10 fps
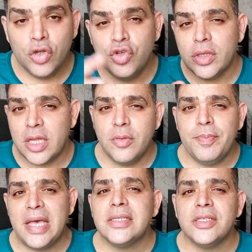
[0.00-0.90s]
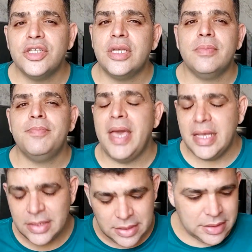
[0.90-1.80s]
Juntando peças de
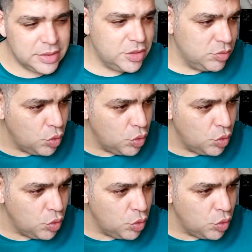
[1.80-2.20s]
peças